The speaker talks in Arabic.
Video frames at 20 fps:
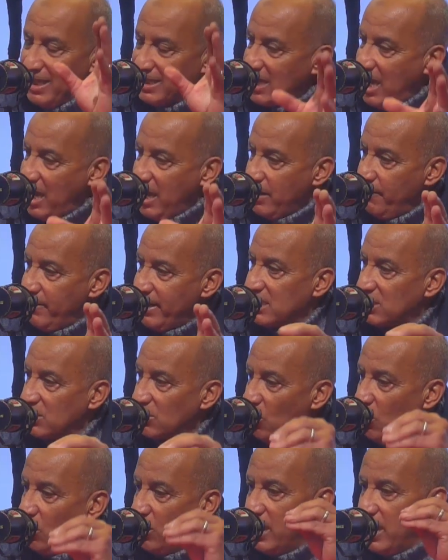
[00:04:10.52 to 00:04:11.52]
محترم
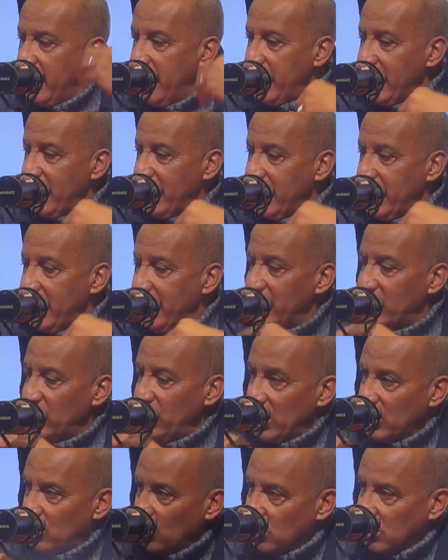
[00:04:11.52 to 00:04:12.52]
راسو
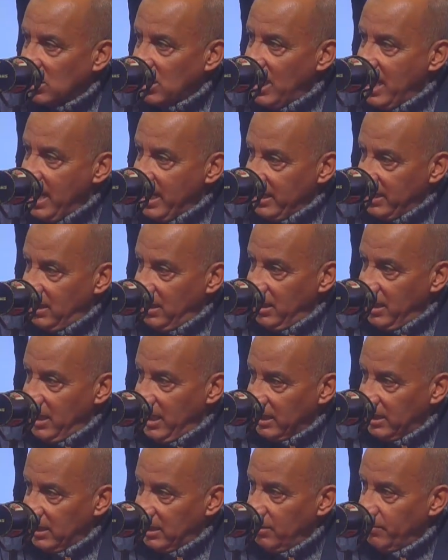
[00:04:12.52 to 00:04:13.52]
راه داكشي اش وصل
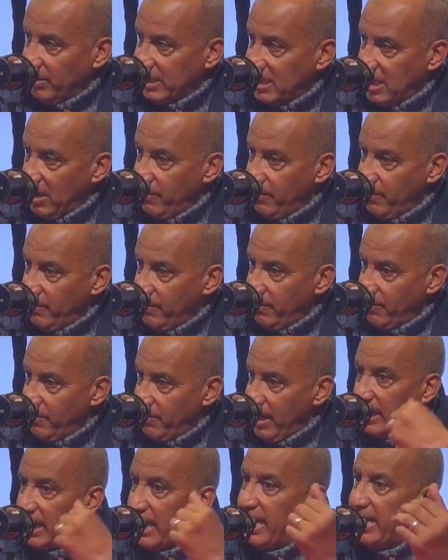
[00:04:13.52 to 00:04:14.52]
لهاد
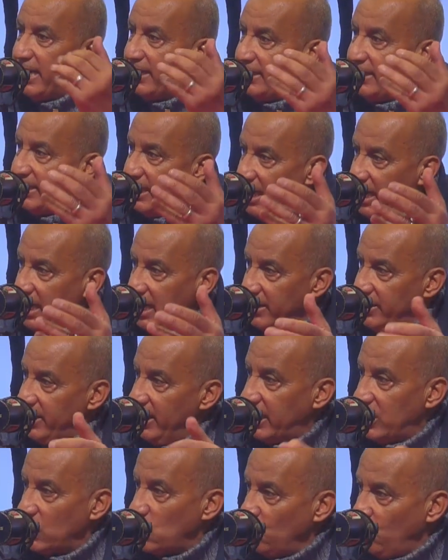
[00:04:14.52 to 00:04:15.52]
المرتبه هذه
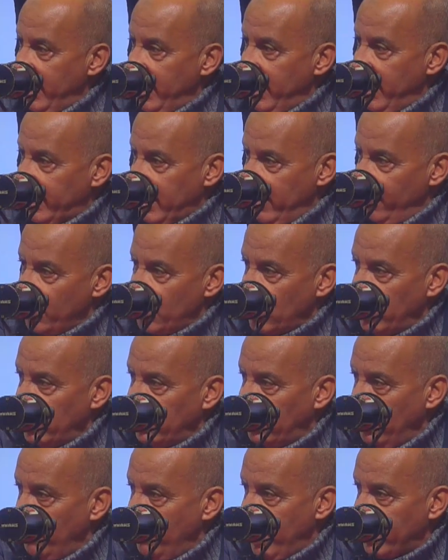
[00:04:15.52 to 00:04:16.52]
خير دليل على ذلك كتشوفوا
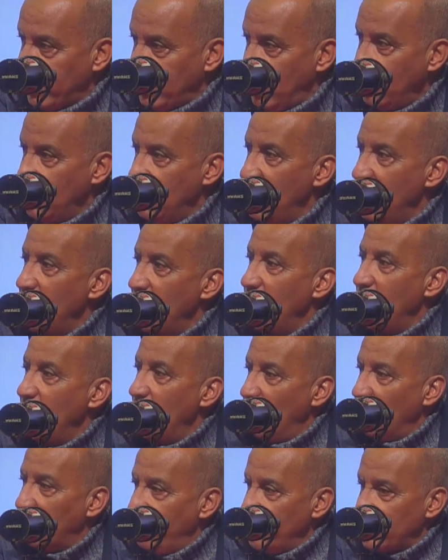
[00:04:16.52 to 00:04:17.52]
البارح كيفاش كيدي
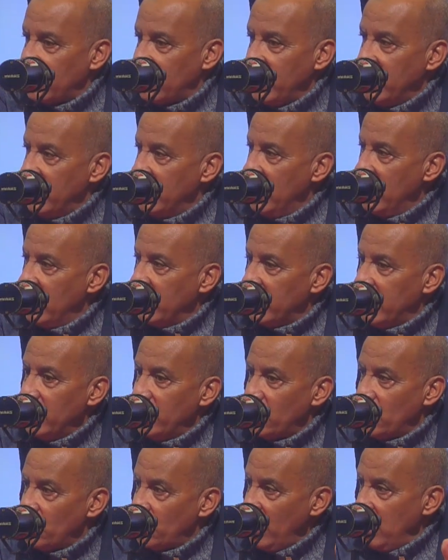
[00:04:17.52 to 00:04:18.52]
ماركا آه. وكيفاش
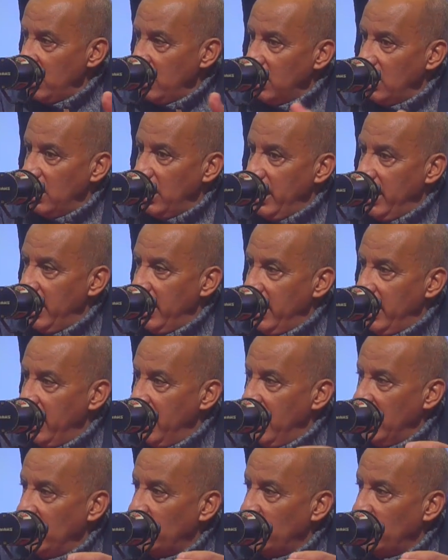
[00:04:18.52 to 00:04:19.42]
كي كيسجل